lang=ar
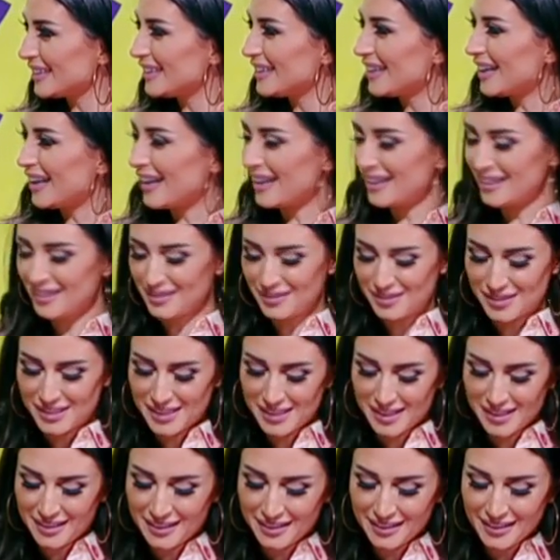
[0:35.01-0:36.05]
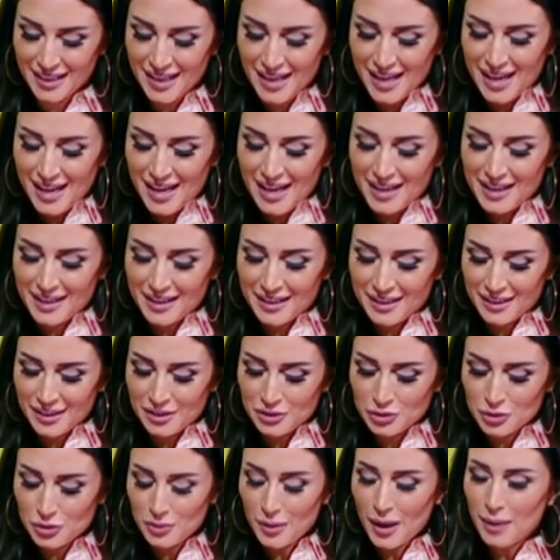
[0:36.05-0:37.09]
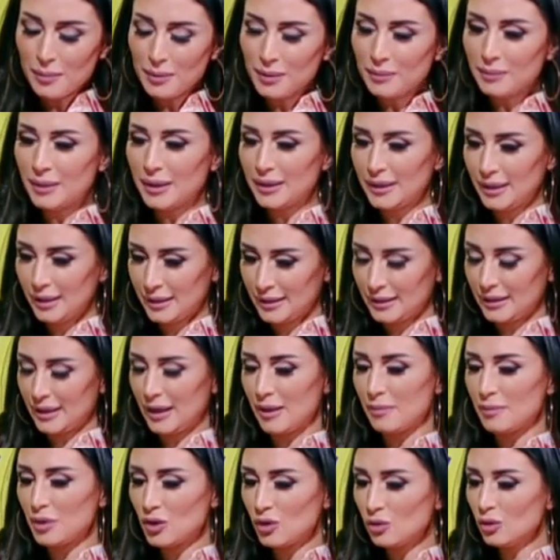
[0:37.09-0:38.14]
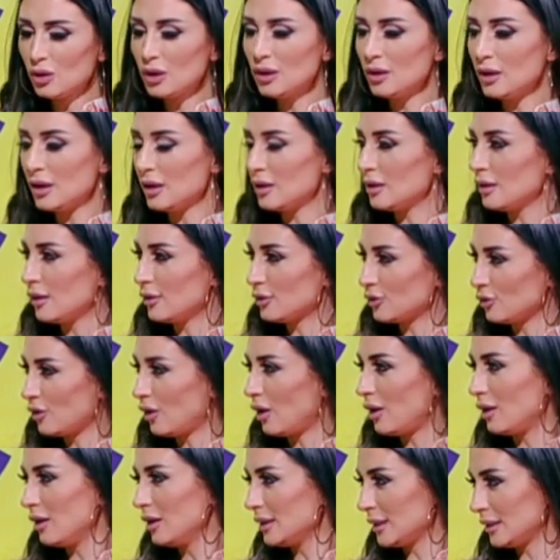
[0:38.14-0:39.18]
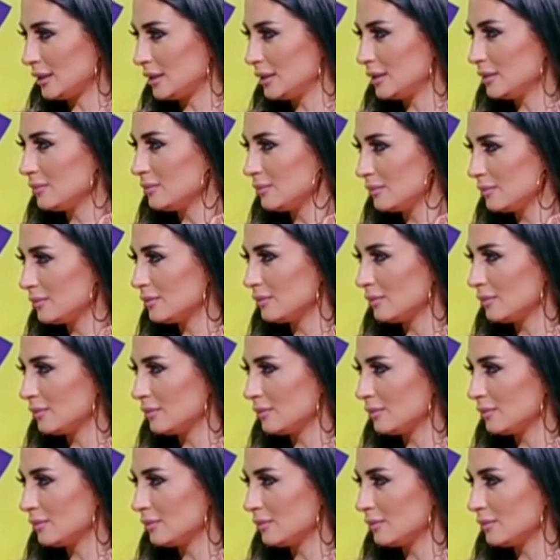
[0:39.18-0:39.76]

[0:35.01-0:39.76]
تمام أهلا وسهلا آه، ربا قبل ما نحكي عم نقول الأطفال يعني